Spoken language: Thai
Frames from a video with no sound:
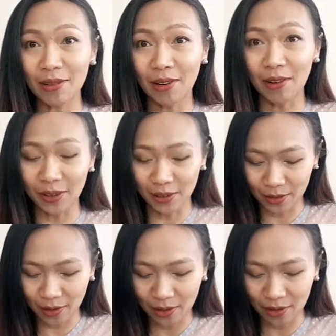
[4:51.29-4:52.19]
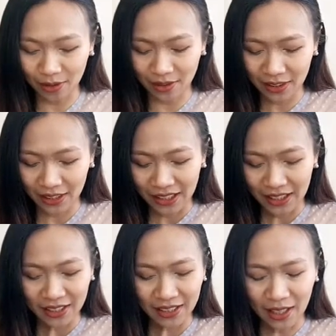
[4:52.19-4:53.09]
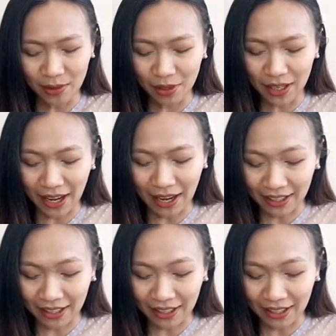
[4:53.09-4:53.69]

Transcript: นอนเนาะก็ใช้เวลา